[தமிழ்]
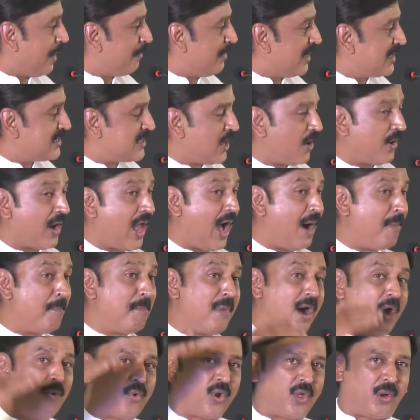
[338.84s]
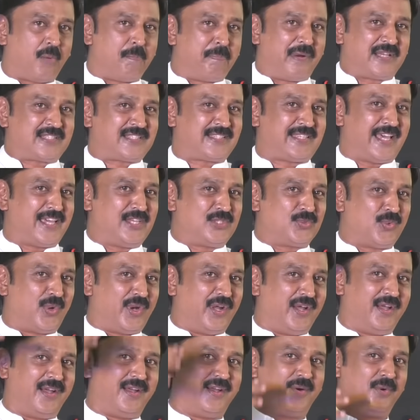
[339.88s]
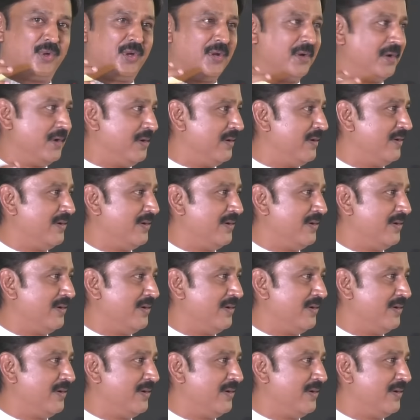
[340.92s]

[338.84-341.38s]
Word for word: கமல் சாரோட அம்மாவோட ஒரு பஸ் சைஸ் ஒரு ஒரு